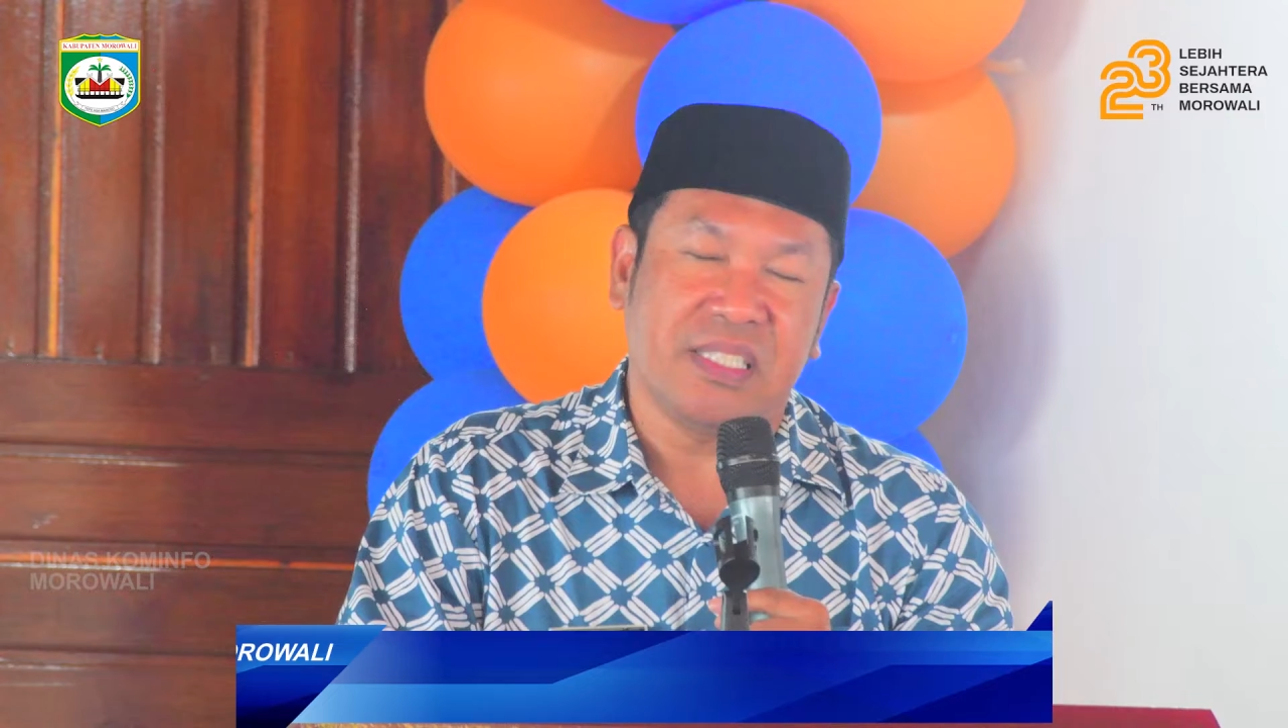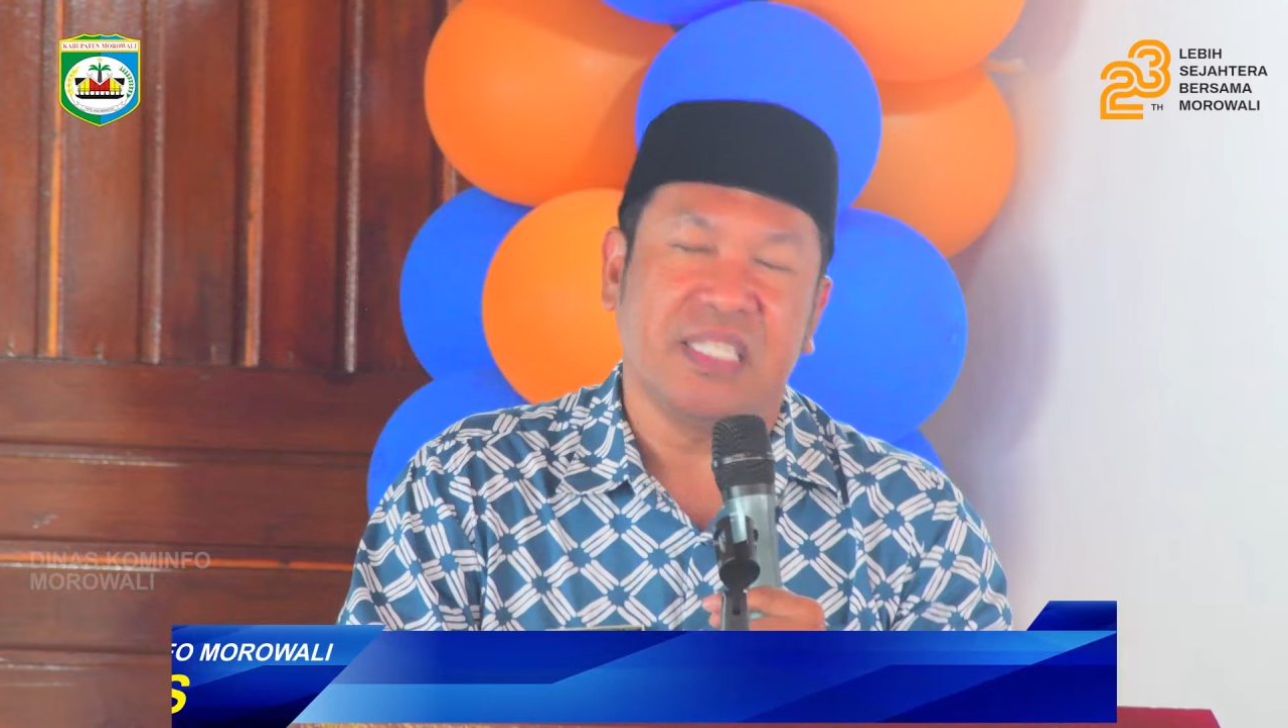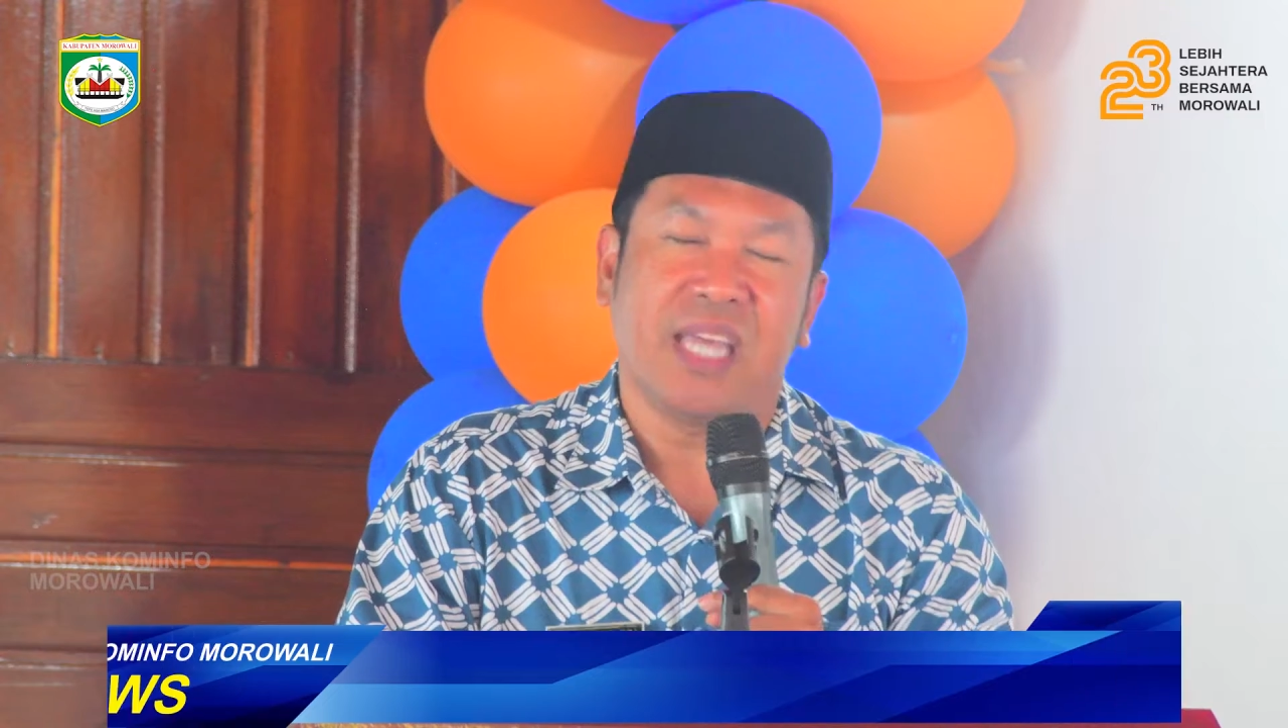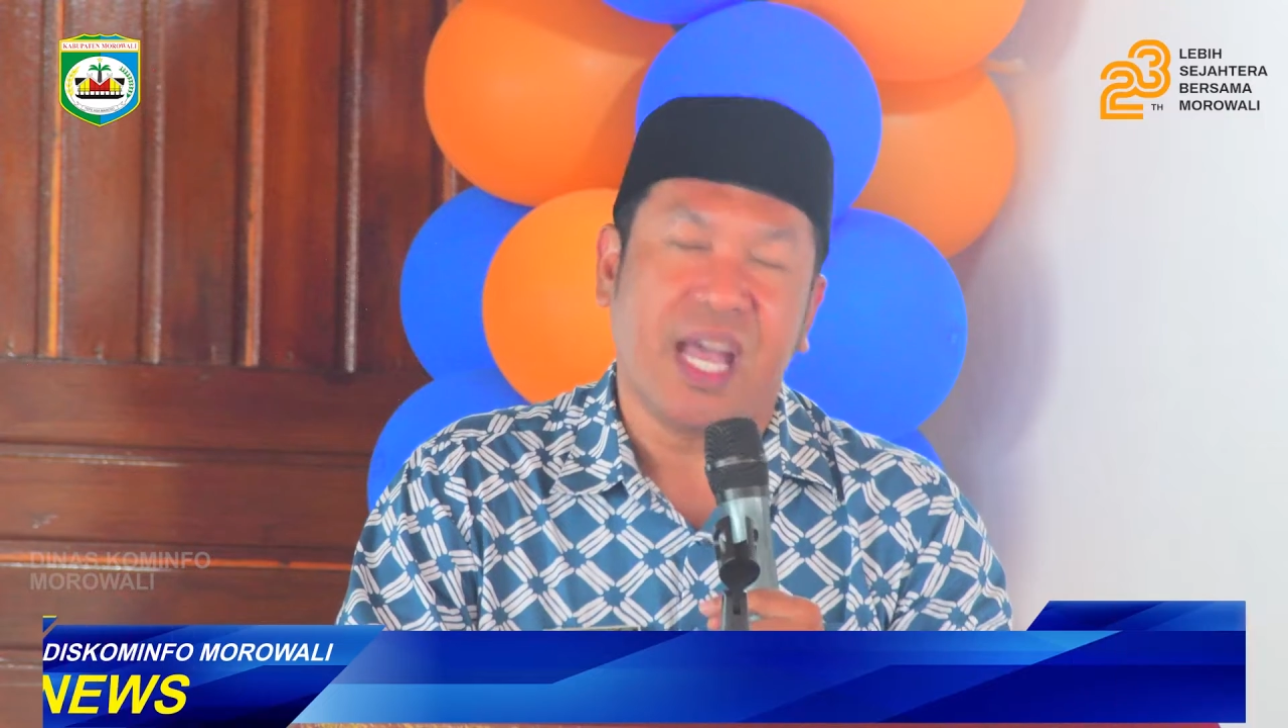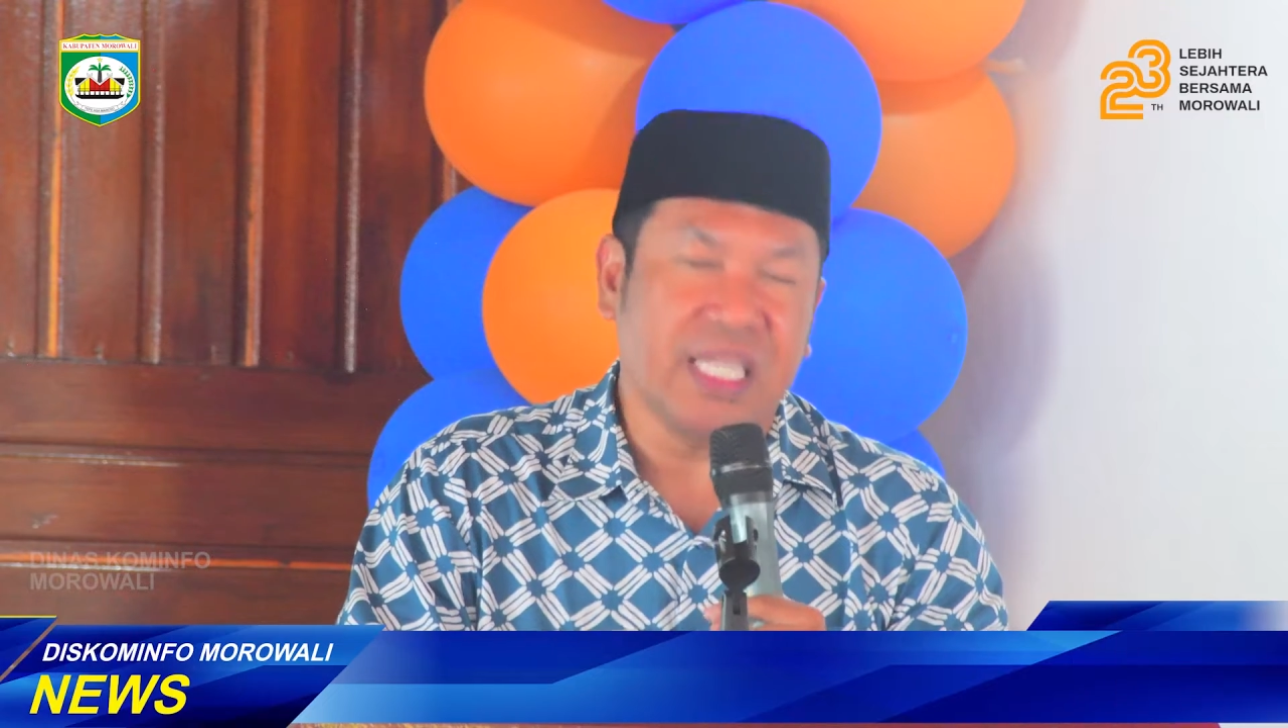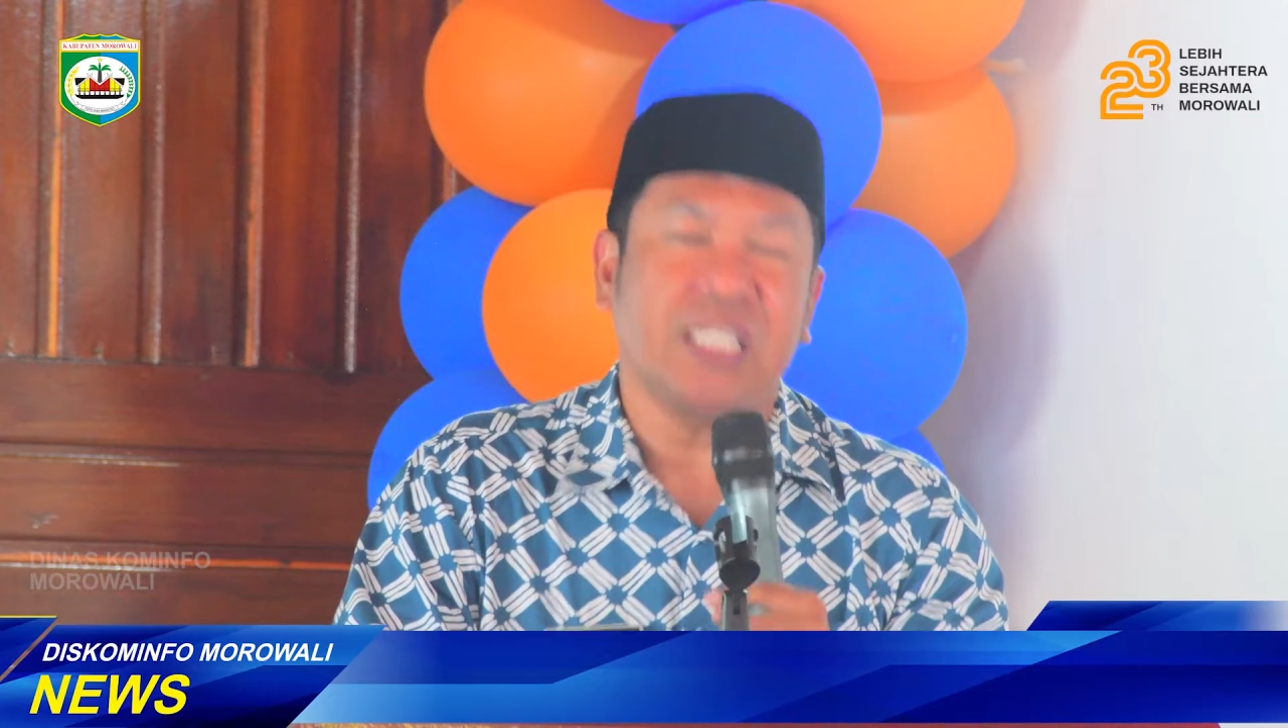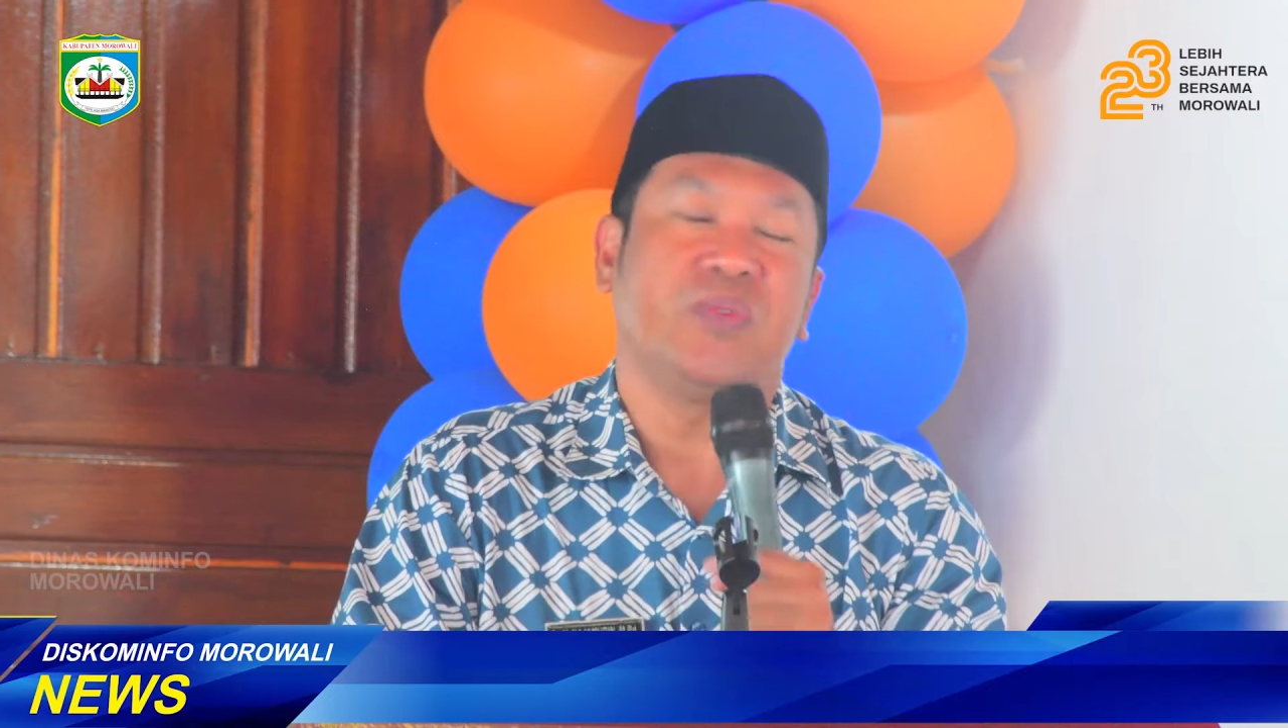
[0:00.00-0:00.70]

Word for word: di sini hadir